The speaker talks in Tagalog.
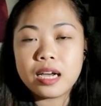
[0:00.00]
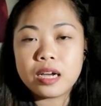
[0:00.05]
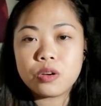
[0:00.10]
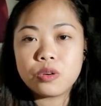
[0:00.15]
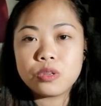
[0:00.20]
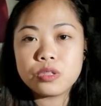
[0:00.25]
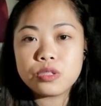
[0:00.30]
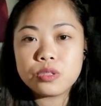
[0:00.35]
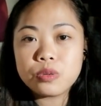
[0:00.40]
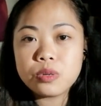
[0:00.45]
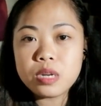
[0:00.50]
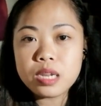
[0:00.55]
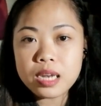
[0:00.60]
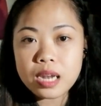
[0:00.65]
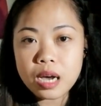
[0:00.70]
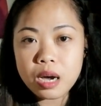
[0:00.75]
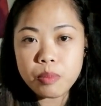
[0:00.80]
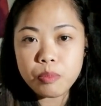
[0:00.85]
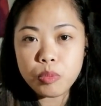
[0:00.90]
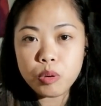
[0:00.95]
gusto
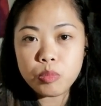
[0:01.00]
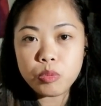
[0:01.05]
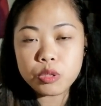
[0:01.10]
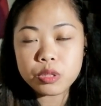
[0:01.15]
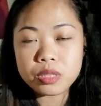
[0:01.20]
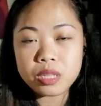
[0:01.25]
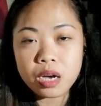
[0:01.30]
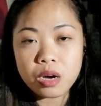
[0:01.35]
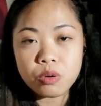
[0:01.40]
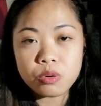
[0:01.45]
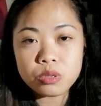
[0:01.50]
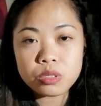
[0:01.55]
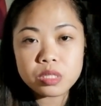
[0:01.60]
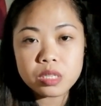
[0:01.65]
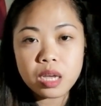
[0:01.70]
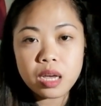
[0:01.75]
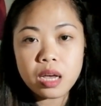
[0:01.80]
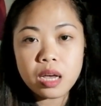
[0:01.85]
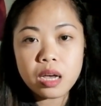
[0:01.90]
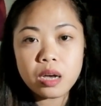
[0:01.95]
nila pumunta ako
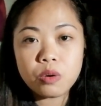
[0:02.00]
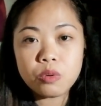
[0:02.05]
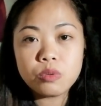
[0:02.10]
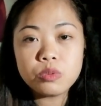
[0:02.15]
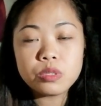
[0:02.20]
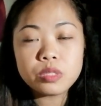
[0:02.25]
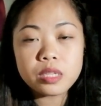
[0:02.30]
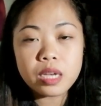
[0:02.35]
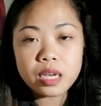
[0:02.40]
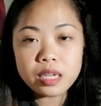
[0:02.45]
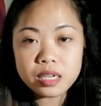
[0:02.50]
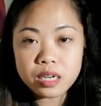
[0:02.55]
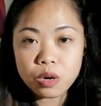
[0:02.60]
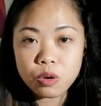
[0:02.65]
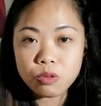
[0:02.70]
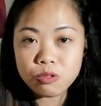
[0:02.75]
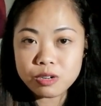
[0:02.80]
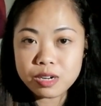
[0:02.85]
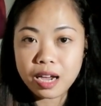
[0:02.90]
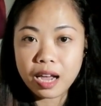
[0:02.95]
sa kung saan
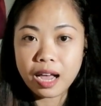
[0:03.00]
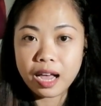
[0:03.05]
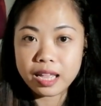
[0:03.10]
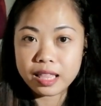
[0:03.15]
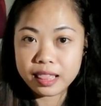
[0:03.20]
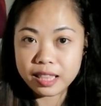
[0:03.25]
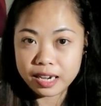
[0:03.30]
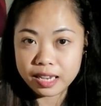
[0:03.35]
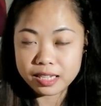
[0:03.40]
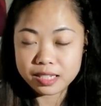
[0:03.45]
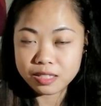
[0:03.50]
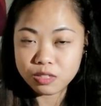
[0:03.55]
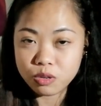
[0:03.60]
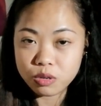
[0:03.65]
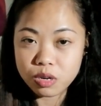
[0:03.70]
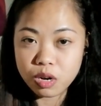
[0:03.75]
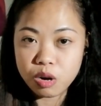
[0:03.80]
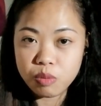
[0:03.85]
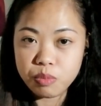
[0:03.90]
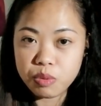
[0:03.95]
ako naka-address,
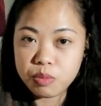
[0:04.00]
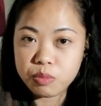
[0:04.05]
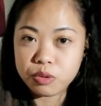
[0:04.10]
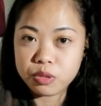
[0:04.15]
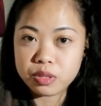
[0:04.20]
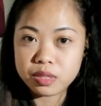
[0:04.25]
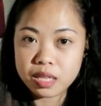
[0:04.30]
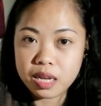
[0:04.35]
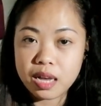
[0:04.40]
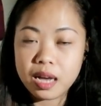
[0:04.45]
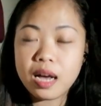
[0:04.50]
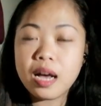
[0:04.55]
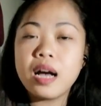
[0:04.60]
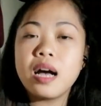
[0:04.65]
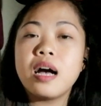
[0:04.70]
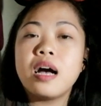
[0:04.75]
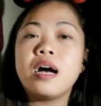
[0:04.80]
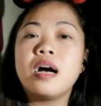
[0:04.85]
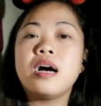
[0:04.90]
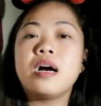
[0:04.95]
doon ako pumuntang
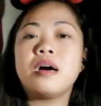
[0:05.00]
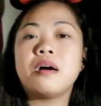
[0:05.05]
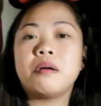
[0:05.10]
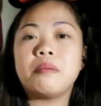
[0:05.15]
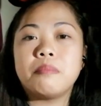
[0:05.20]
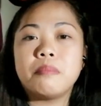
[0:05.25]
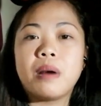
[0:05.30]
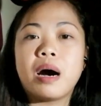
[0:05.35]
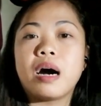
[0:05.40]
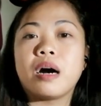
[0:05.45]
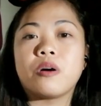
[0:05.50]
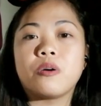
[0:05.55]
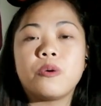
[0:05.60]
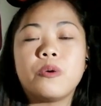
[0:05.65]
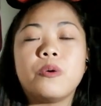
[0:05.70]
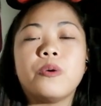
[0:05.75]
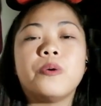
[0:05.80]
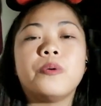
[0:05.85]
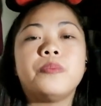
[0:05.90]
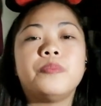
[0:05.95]

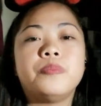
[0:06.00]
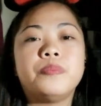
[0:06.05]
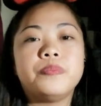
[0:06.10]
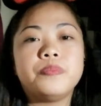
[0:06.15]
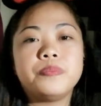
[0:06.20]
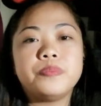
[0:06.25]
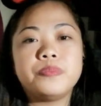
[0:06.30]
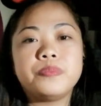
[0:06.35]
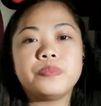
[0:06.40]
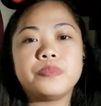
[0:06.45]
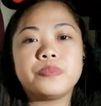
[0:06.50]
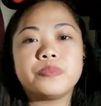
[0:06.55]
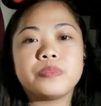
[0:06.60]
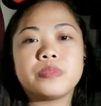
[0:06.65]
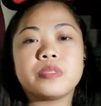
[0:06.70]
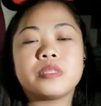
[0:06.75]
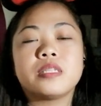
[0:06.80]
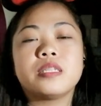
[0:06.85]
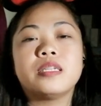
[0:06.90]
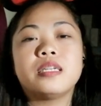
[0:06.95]
bangko.
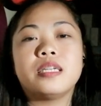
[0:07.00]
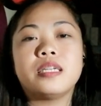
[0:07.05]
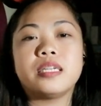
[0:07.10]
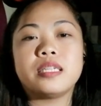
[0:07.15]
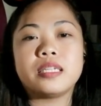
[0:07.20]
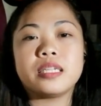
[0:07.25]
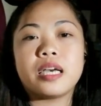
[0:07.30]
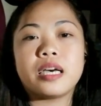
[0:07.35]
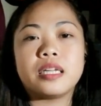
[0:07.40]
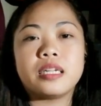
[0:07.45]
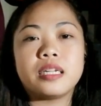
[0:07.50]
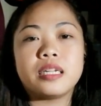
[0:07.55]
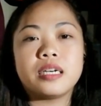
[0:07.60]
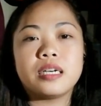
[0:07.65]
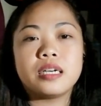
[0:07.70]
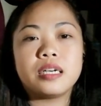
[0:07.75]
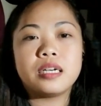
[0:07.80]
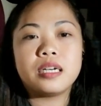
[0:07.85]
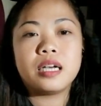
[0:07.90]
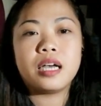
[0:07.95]
Yan.
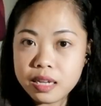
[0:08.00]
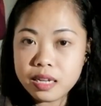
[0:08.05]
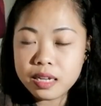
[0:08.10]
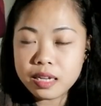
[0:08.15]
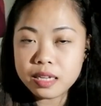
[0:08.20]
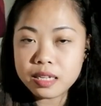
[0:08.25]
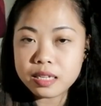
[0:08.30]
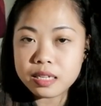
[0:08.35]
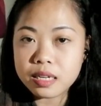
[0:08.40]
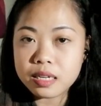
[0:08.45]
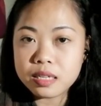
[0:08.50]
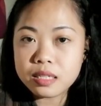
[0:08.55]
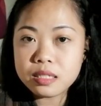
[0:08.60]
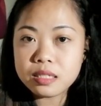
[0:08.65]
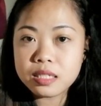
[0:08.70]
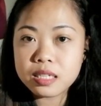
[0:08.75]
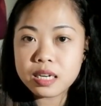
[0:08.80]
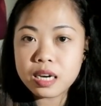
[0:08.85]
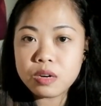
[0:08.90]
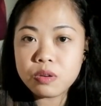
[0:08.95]

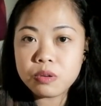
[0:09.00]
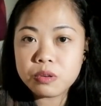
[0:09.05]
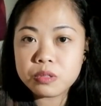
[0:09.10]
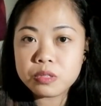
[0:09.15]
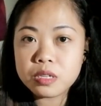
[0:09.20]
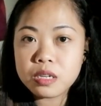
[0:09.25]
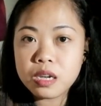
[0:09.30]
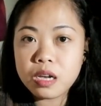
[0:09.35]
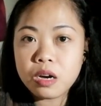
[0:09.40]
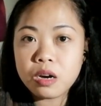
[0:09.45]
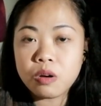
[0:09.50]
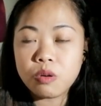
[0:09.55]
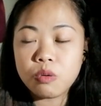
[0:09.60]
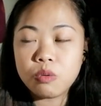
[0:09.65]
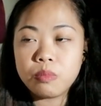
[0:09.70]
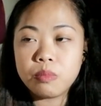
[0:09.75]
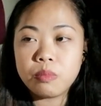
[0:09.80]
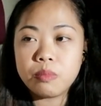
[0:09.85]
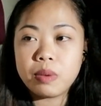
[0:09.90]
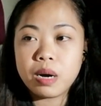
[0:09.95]
Yan. Tinanong ko sila
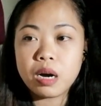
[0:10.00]
kung